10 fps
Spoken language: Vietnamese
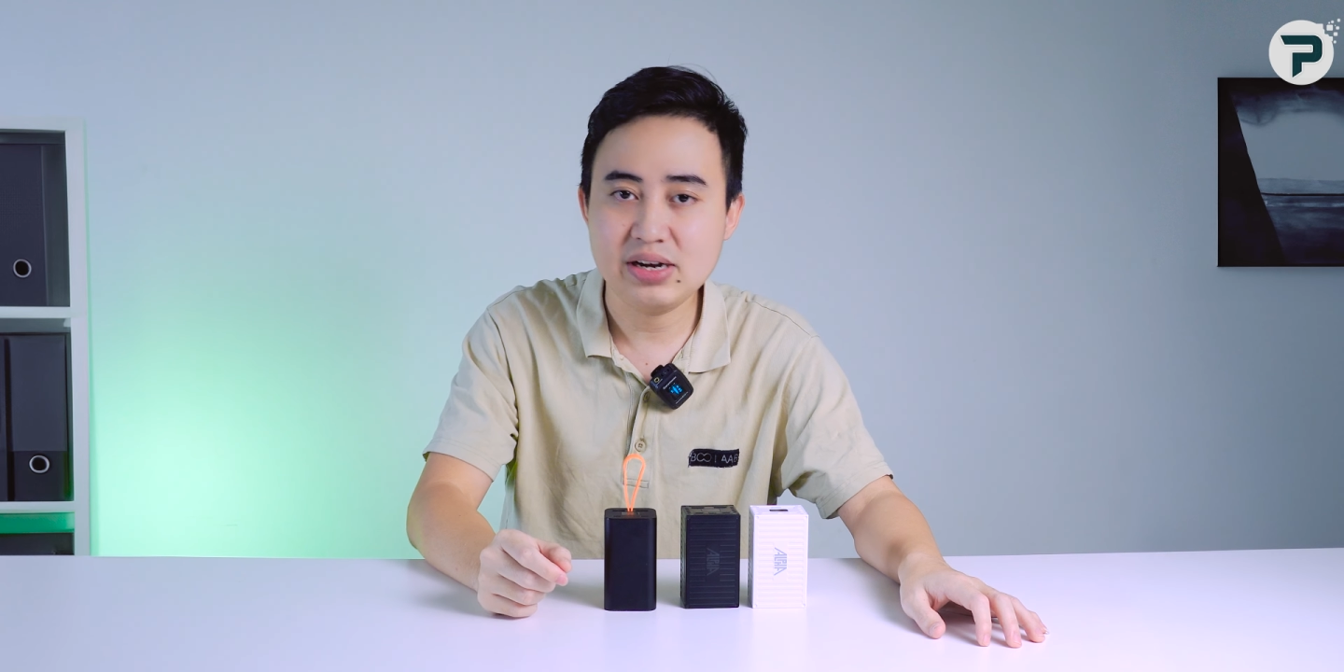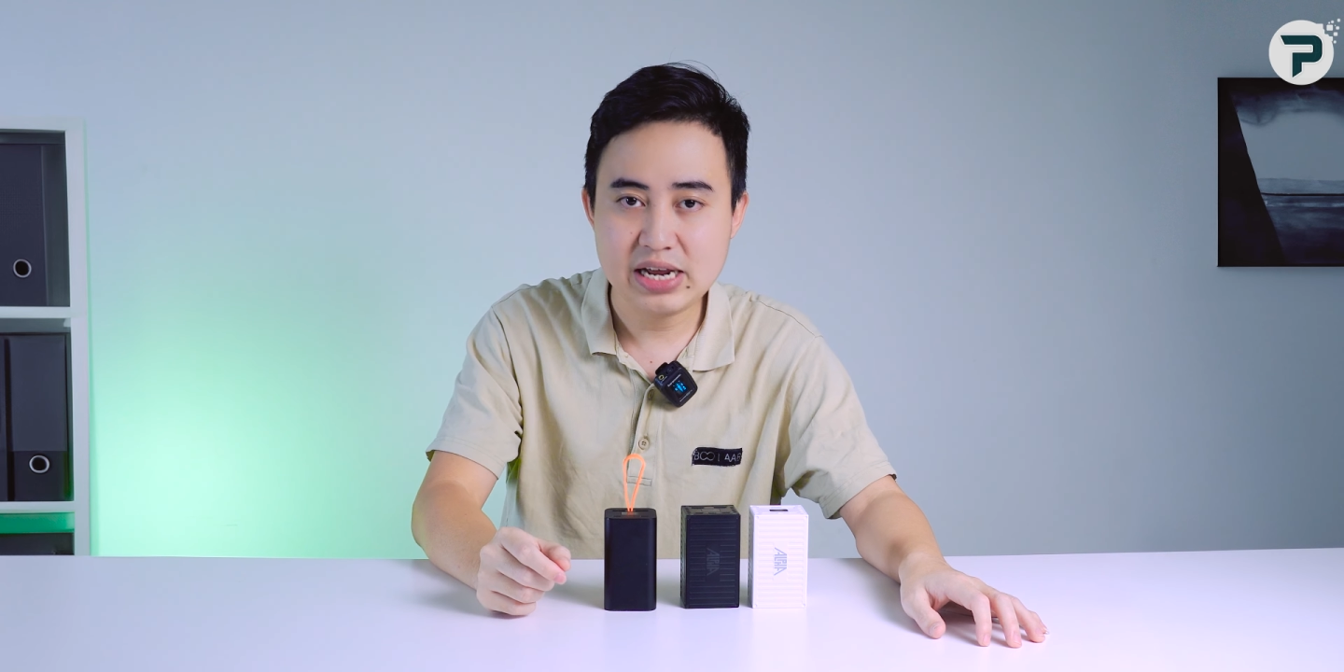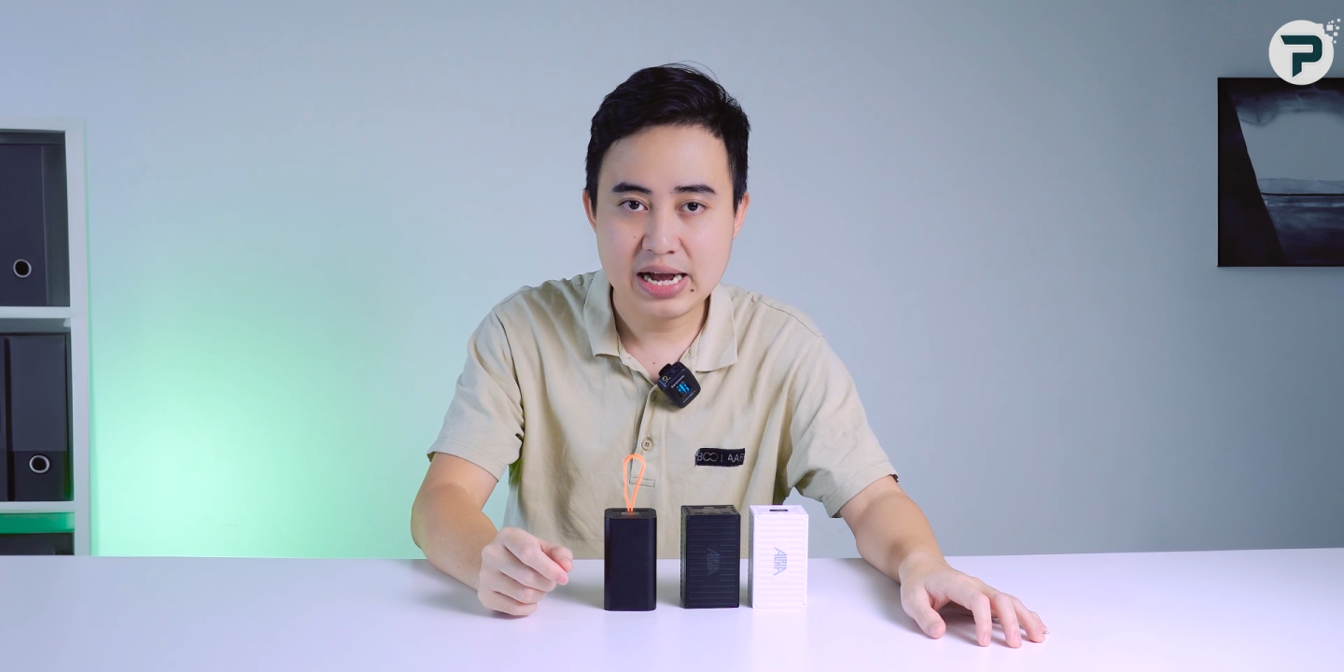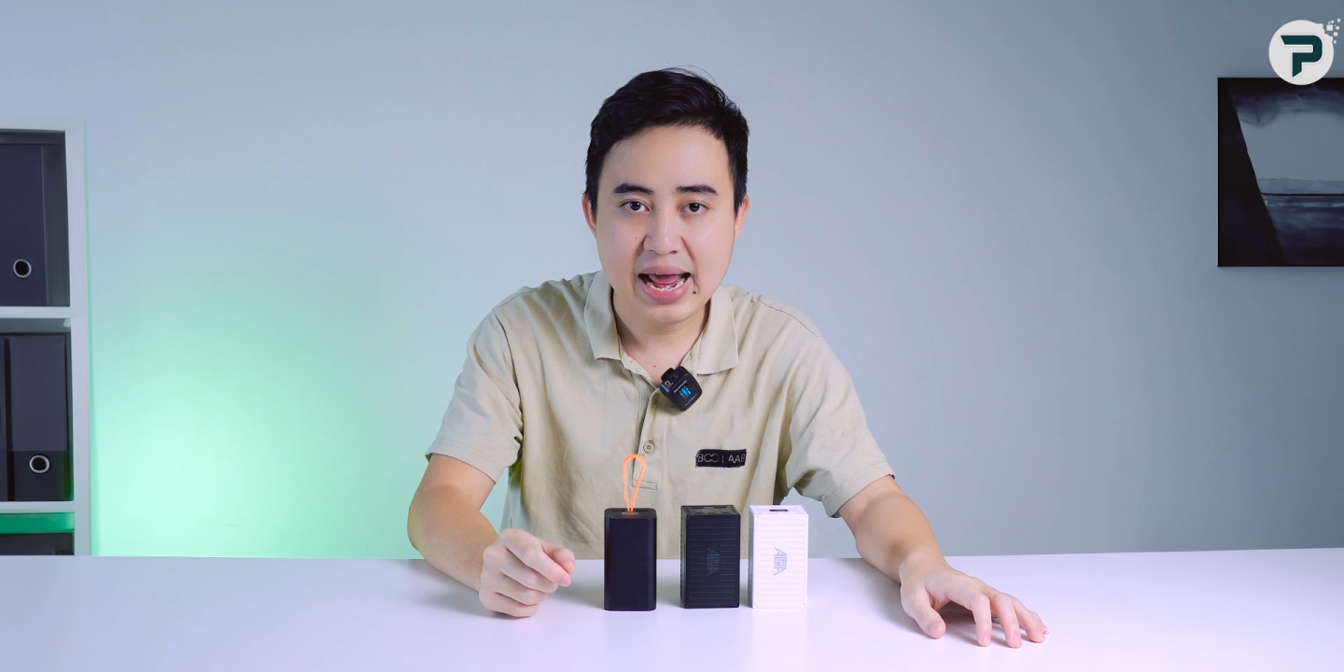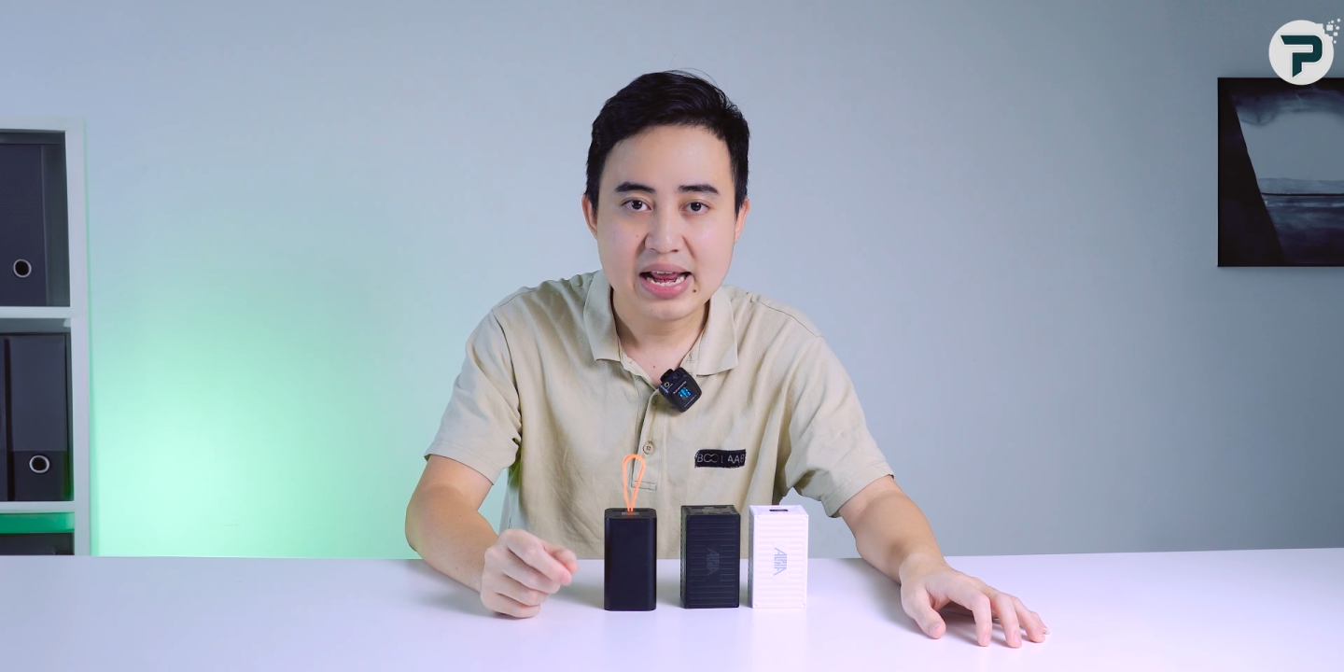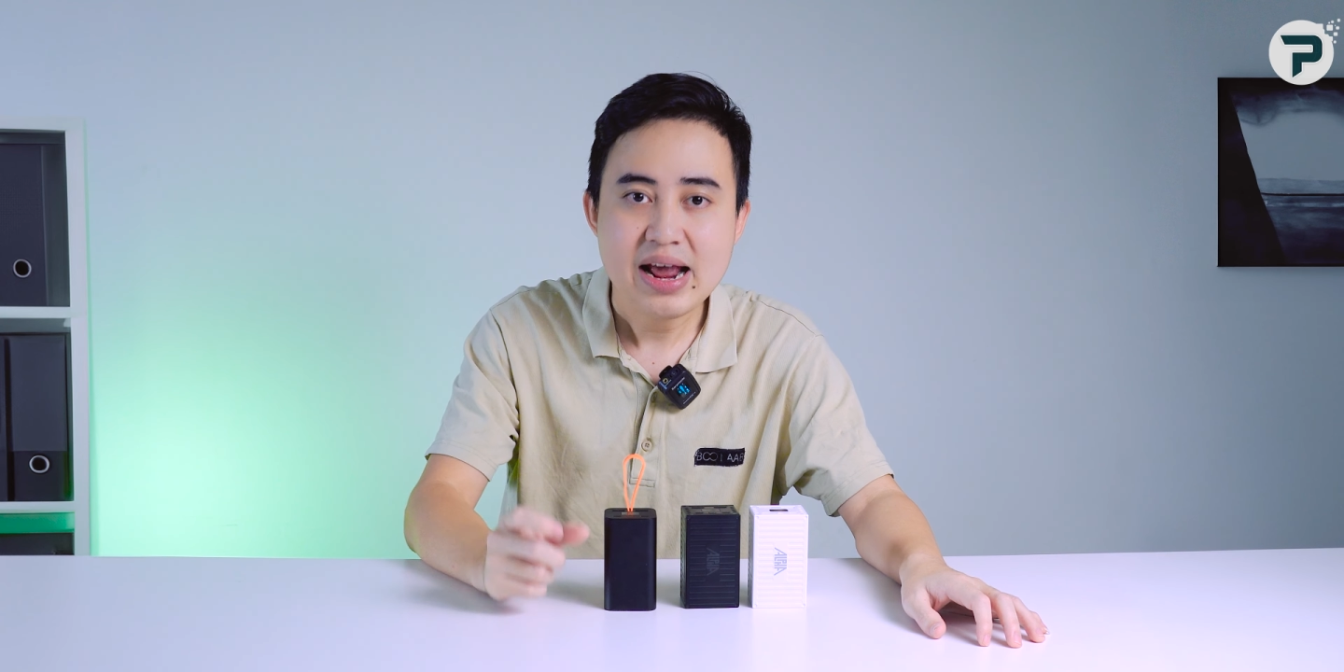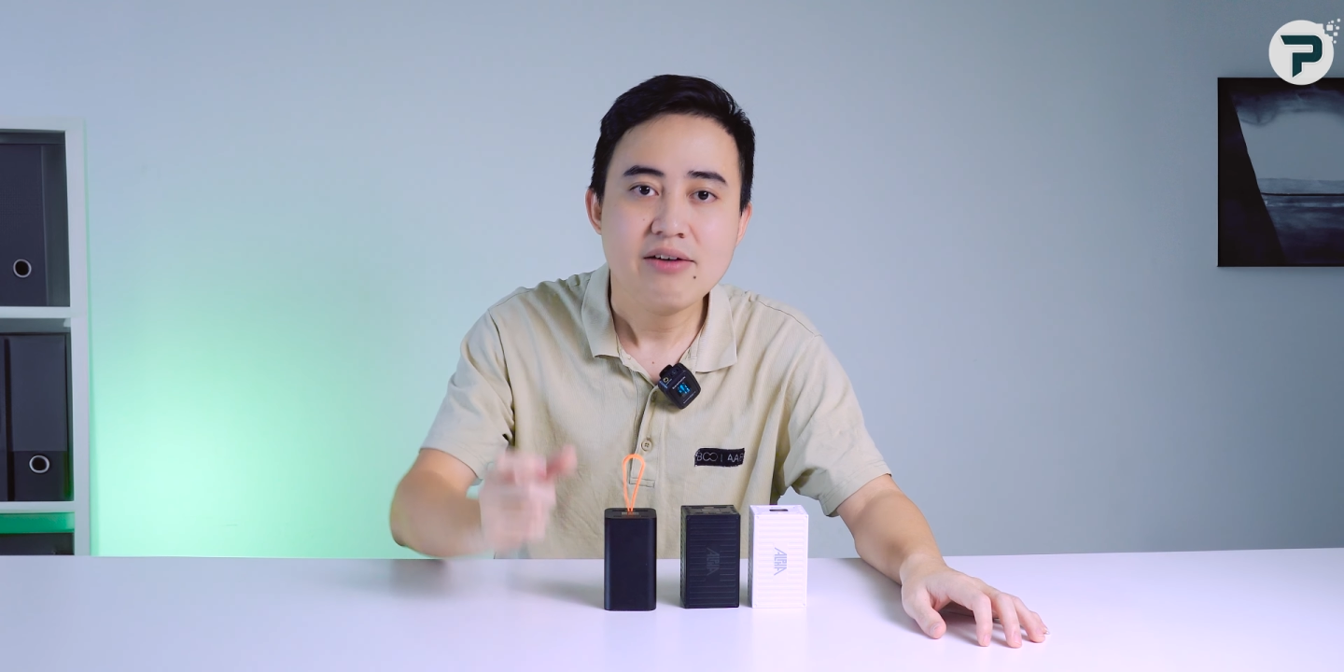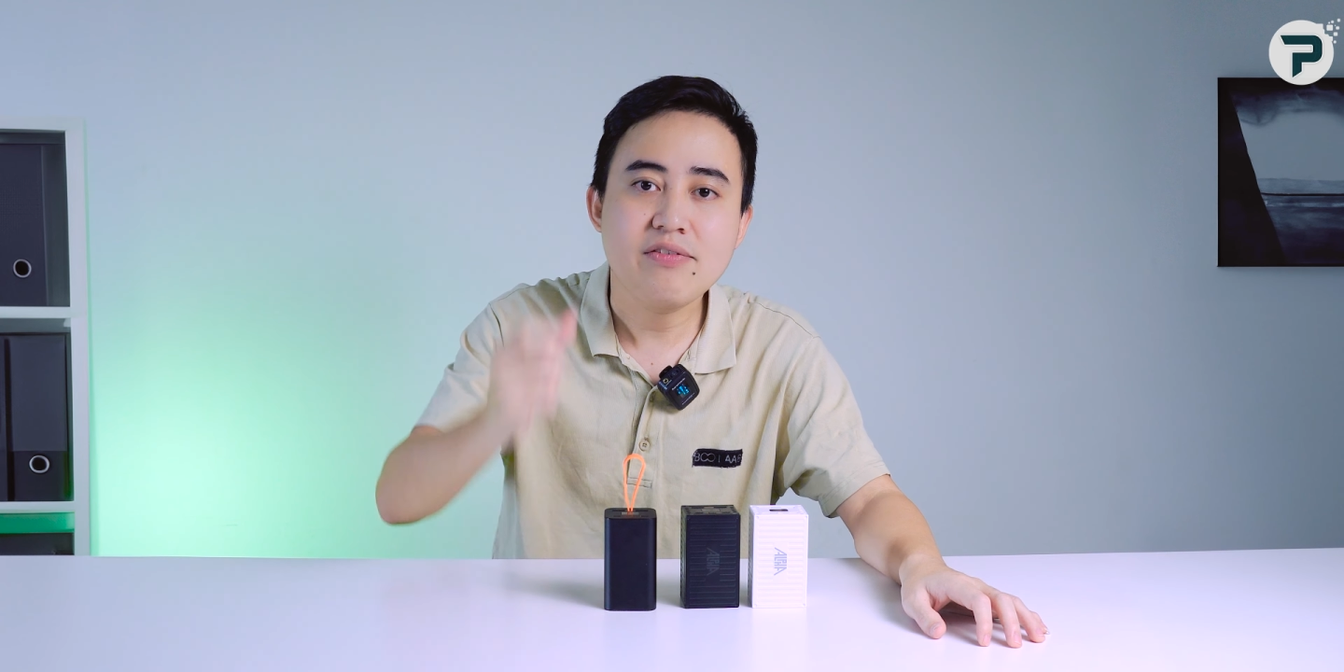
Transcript: vấn đề này